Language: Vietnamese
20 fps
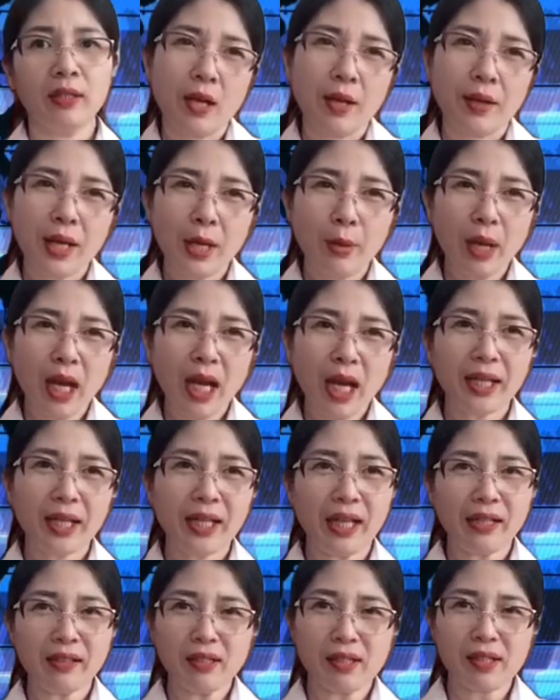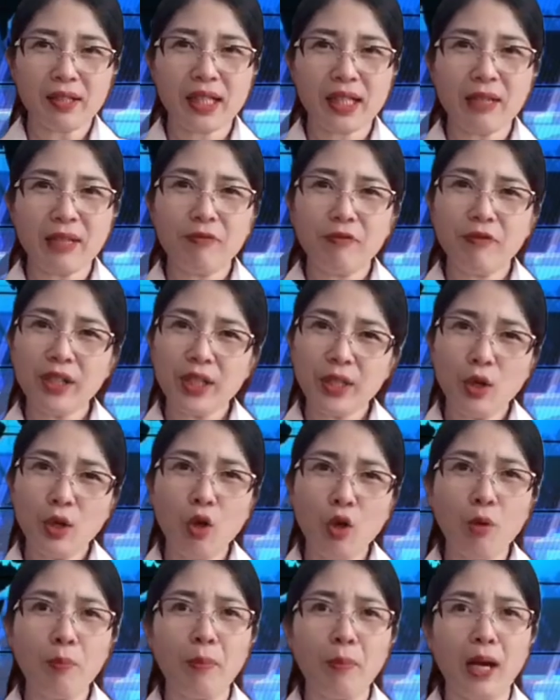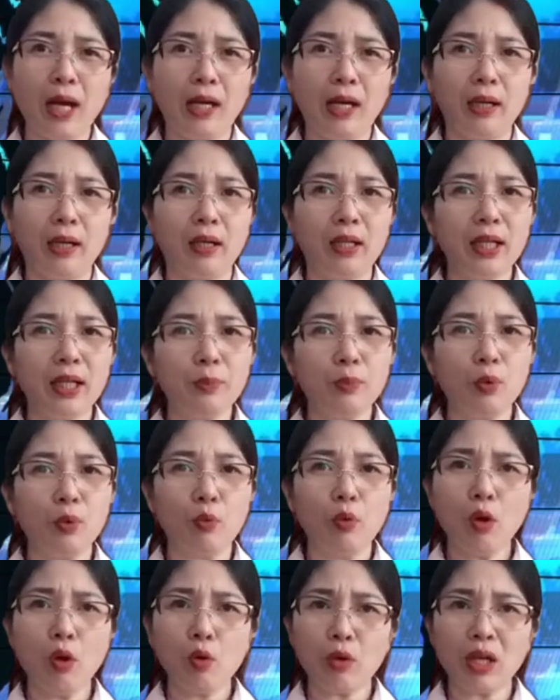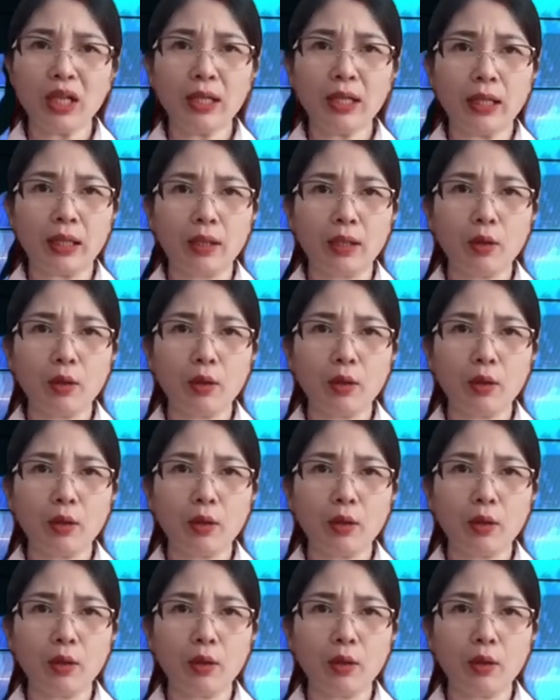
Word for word: Nếu ai đã được xem video mà Linh Mục Ngô Quang Kiệt